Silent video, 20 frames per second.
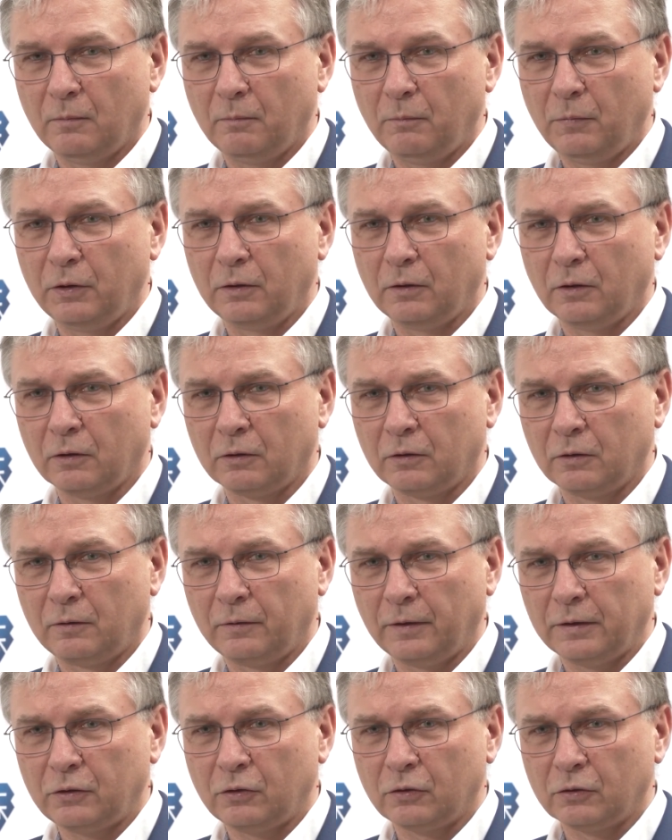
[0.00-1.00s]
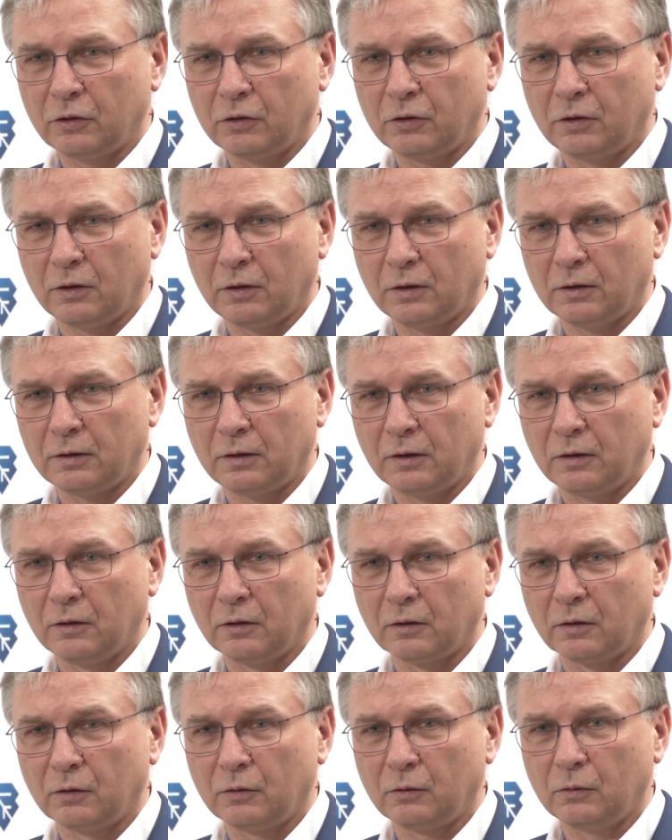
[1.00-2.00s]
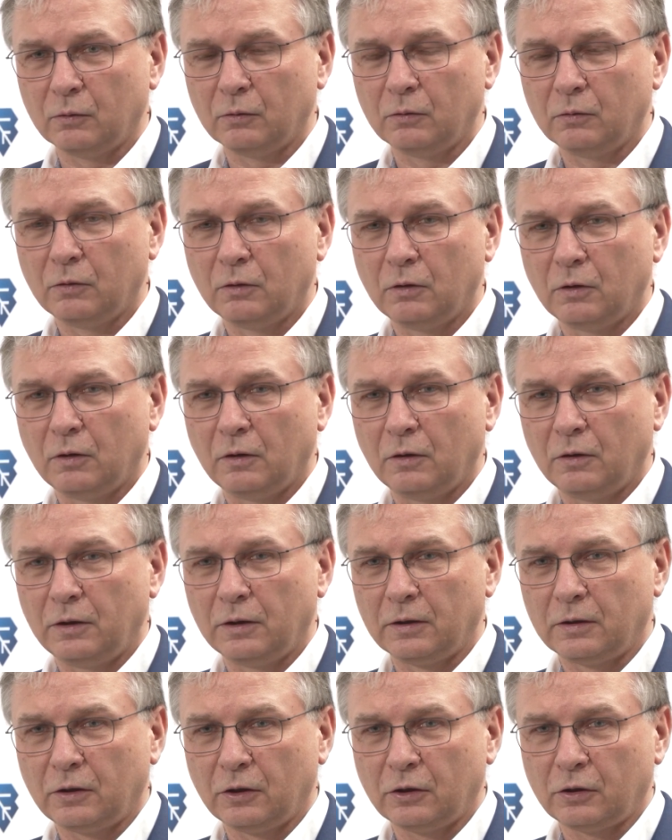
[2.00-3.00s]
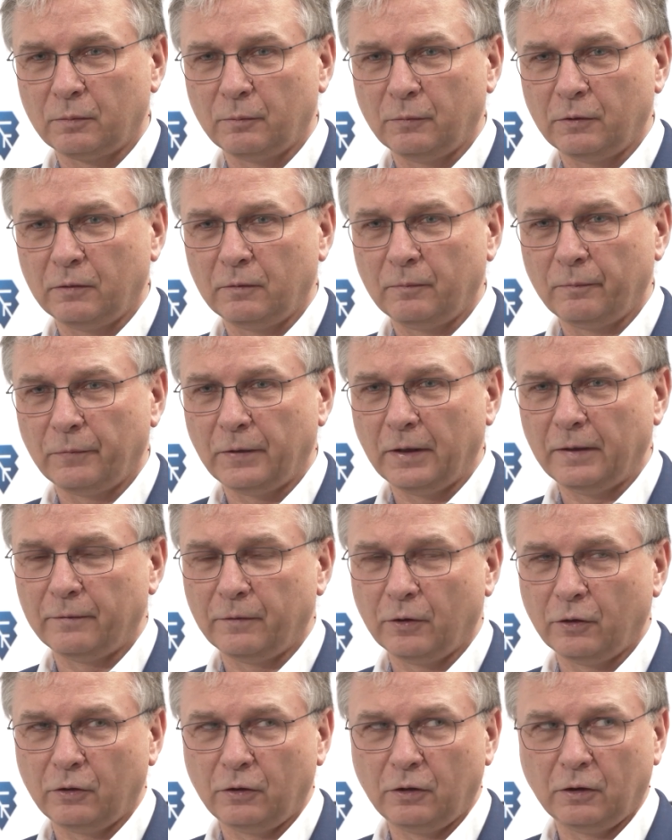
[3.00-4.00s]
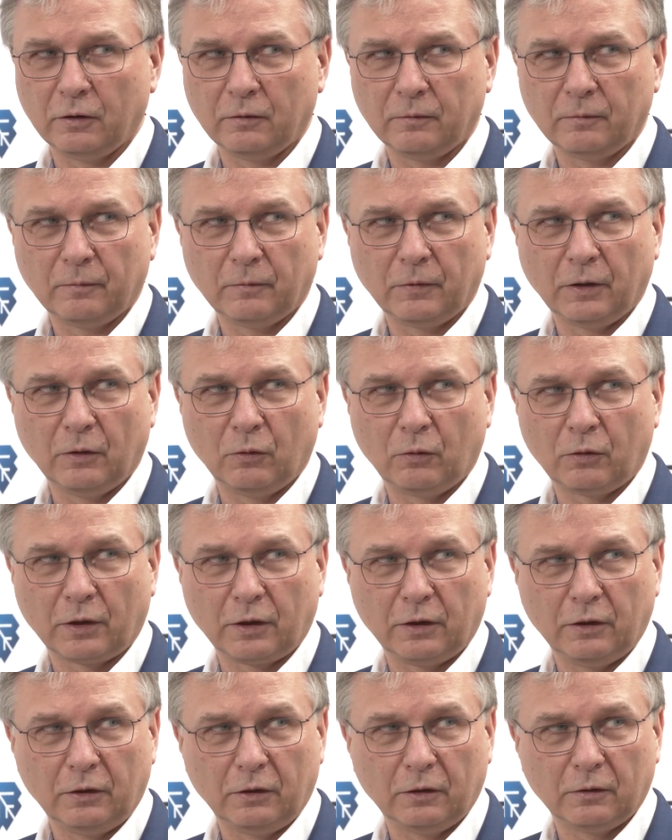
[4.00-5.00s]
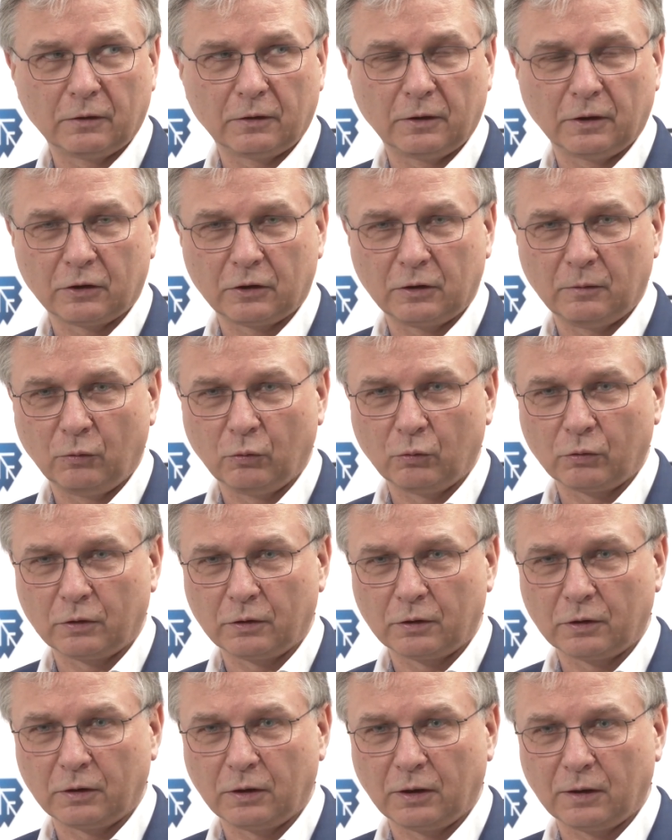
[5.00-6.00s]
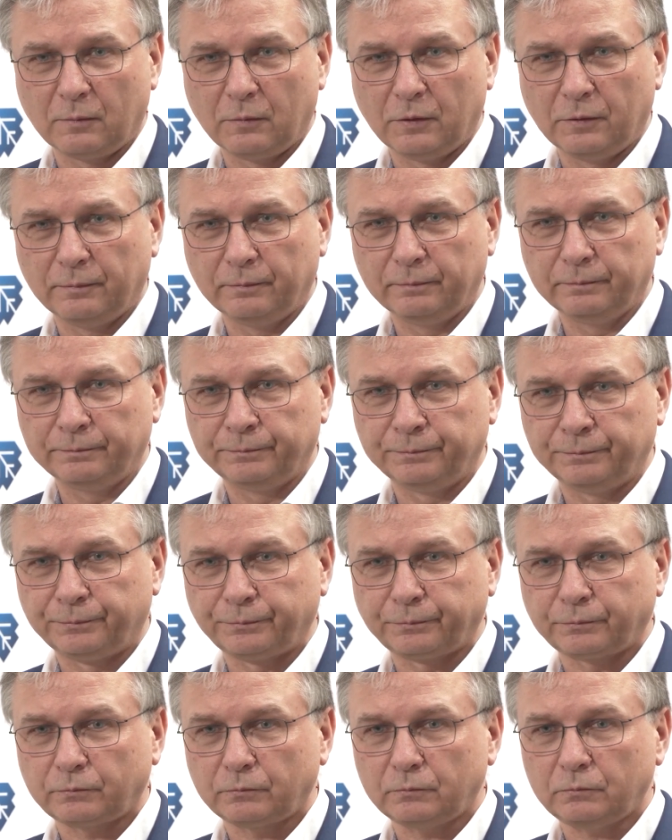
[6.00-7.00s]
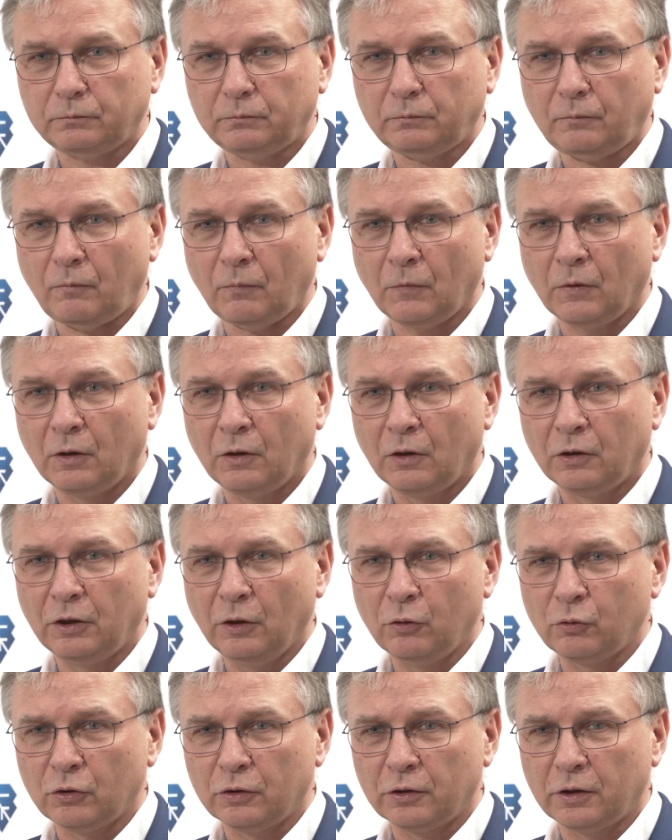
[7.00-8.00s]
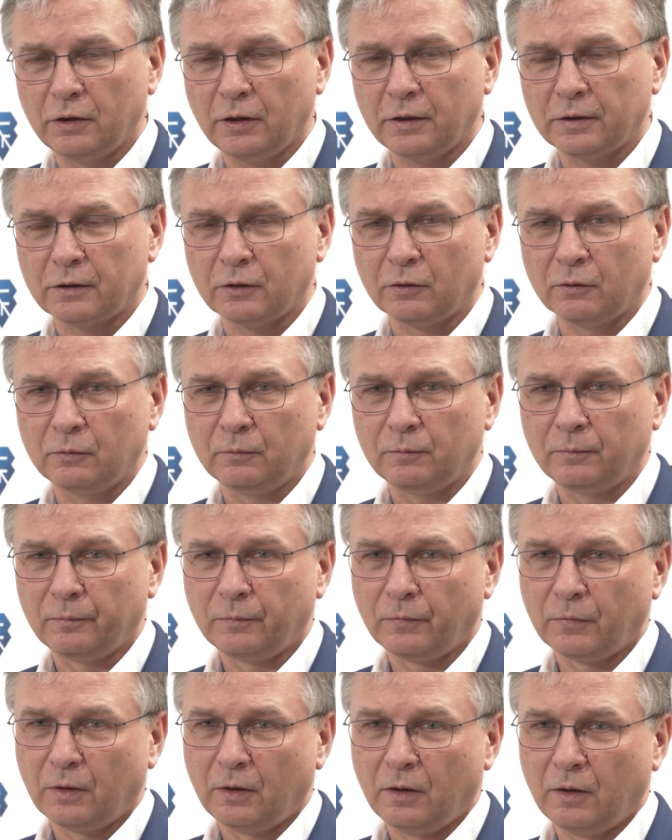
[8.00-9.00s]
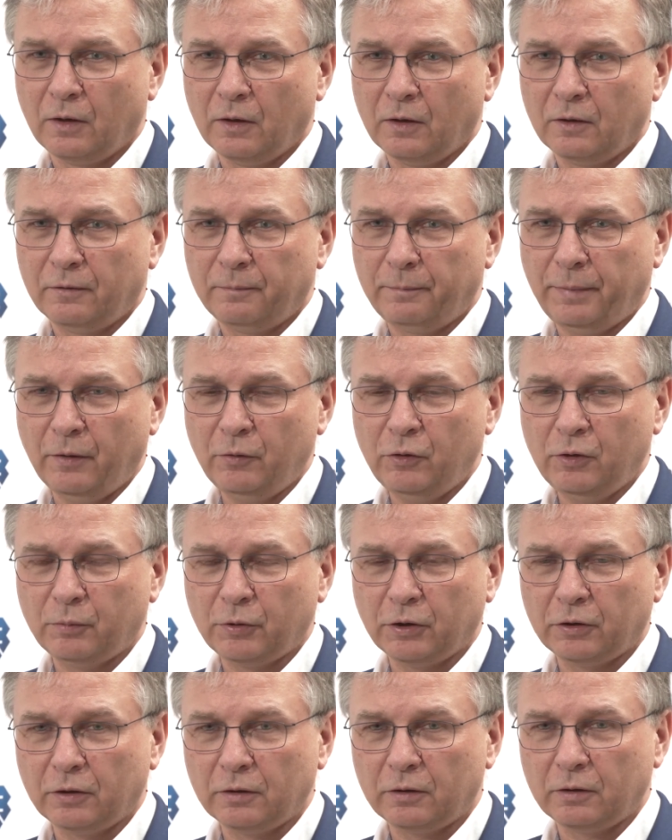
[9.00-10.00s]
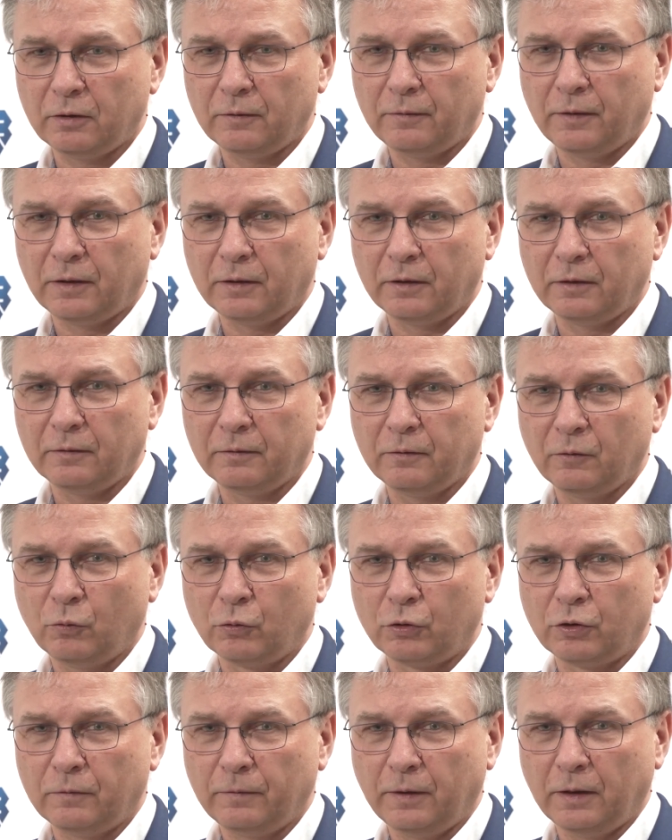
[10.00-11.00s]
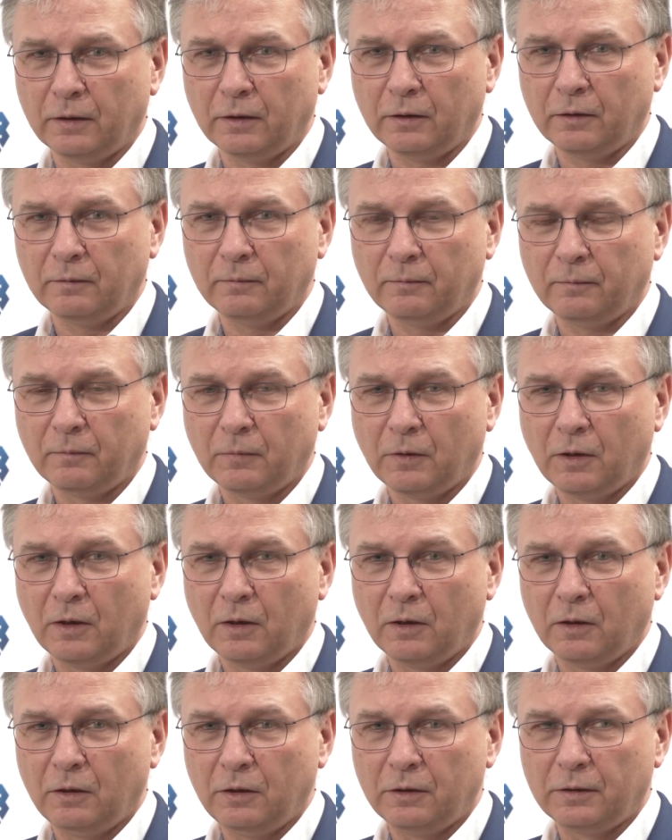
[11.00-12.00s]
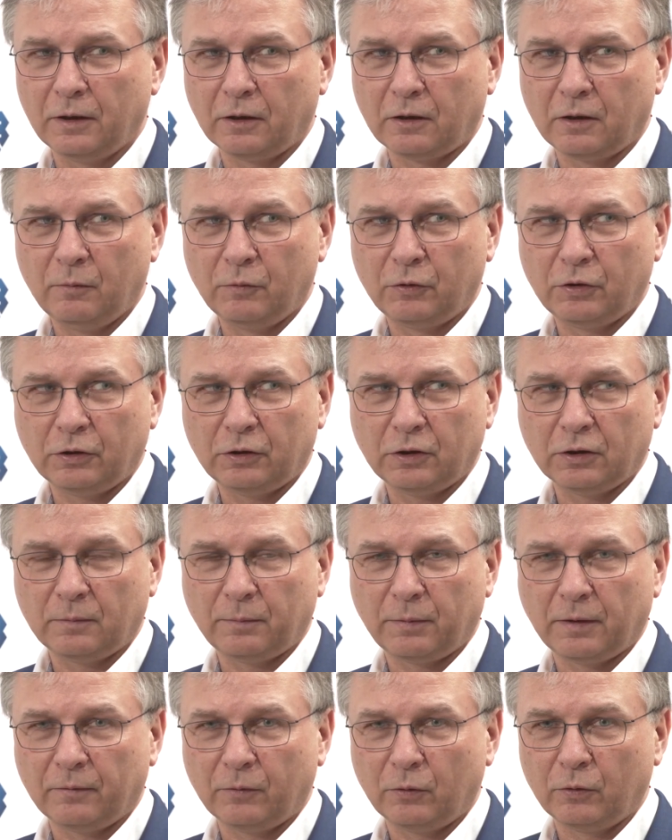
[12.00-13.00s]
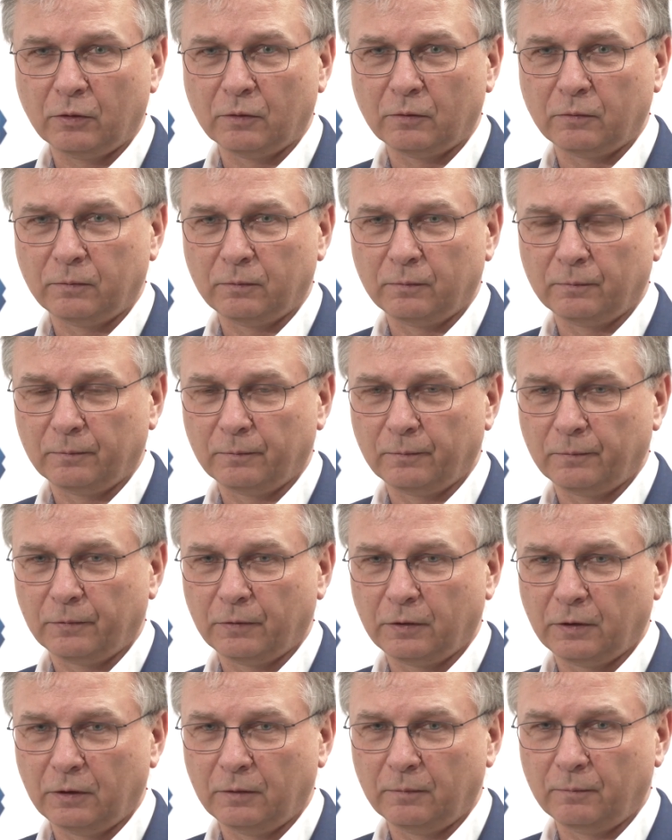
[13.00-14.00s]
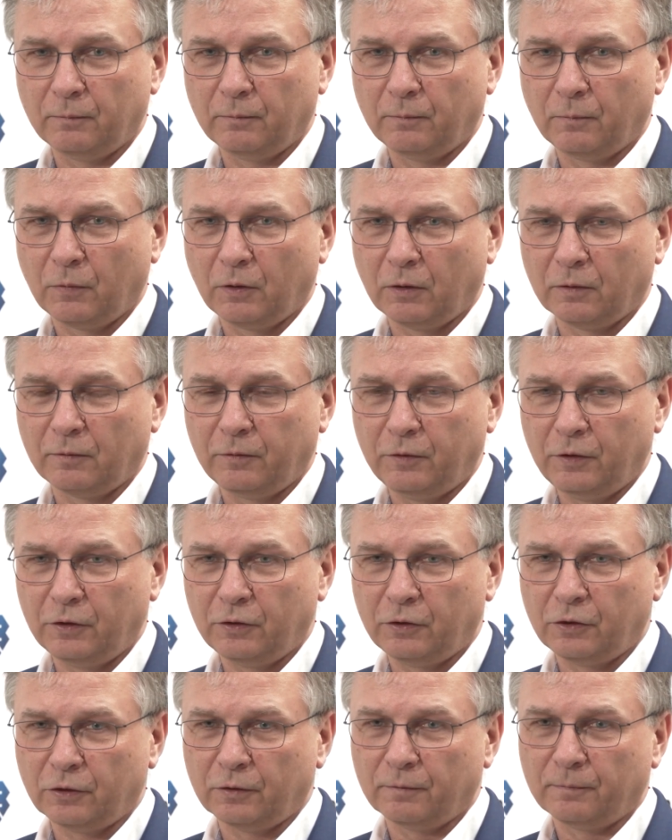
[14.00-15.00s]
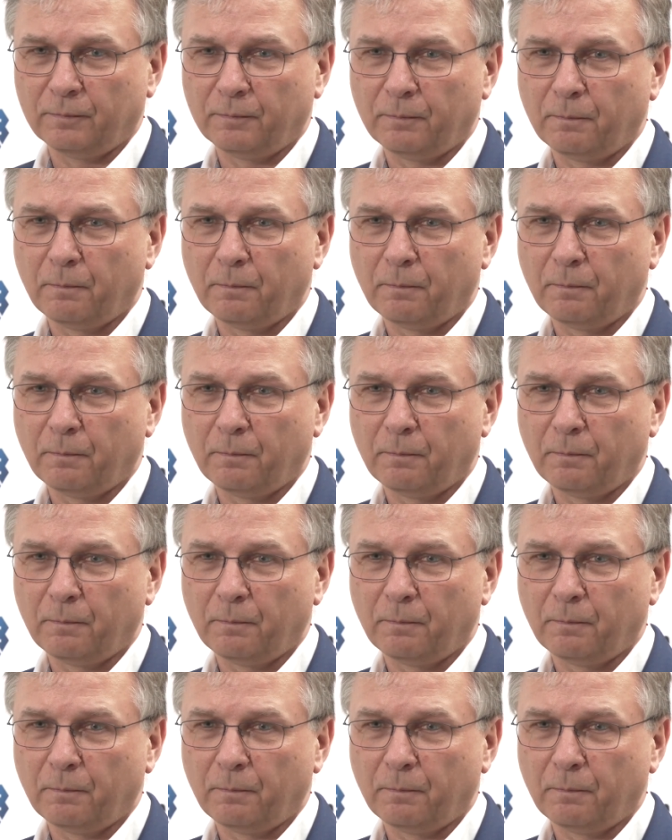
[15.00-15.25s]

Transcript: my od 2014 roku jesteśmy na wojnie na Ukrainie z naszymi urządzeniami. Te urządzenia są w pełni przetestowane, używane i znakomicie się sprawują w tym konflikcie.